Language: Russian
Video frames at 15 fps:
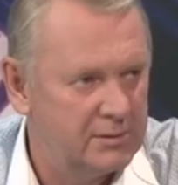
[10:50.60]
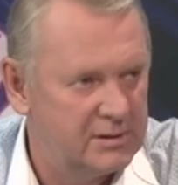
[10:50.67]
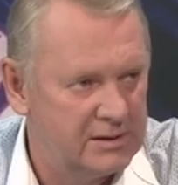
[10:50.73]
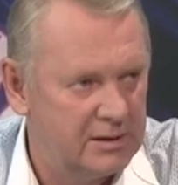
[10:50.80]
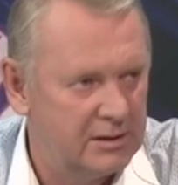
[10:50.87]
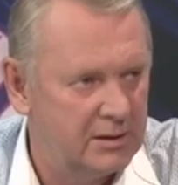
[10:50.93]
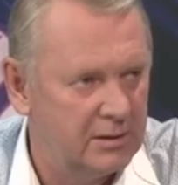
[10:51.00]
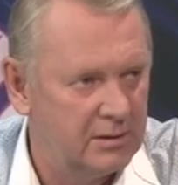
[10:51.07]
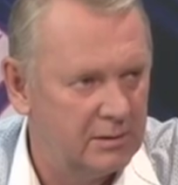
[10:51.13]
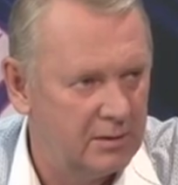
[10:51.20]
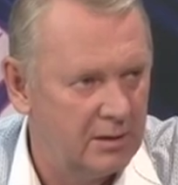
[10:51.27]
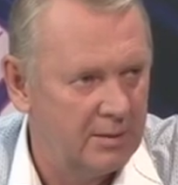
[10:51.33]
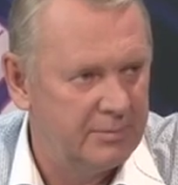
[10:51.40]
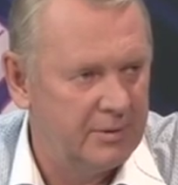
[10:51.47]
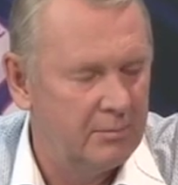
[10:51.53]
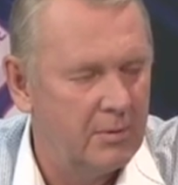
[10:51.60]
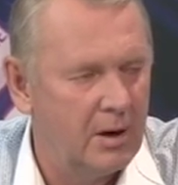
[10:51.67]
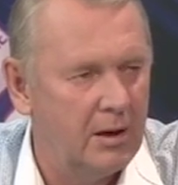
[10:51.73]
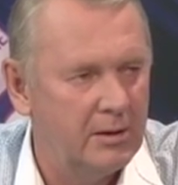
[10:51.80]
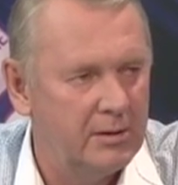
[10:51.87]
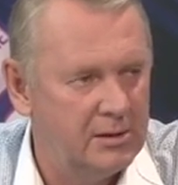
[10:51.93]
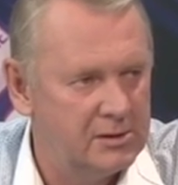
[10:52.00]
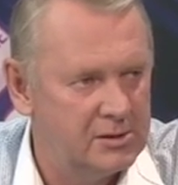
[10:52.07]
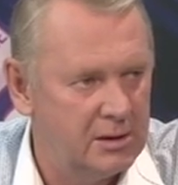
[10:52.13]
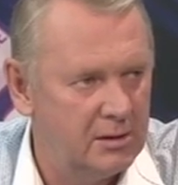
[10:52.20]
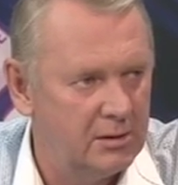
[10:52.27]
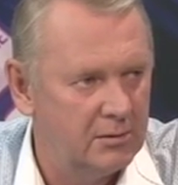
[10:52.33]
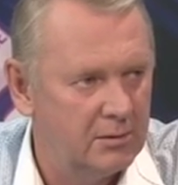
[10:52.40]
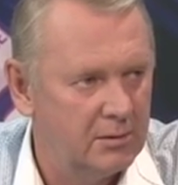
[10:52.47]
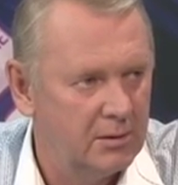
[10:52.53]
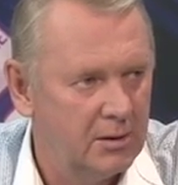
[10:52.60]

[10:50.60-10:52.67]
Цены оптимально низкие,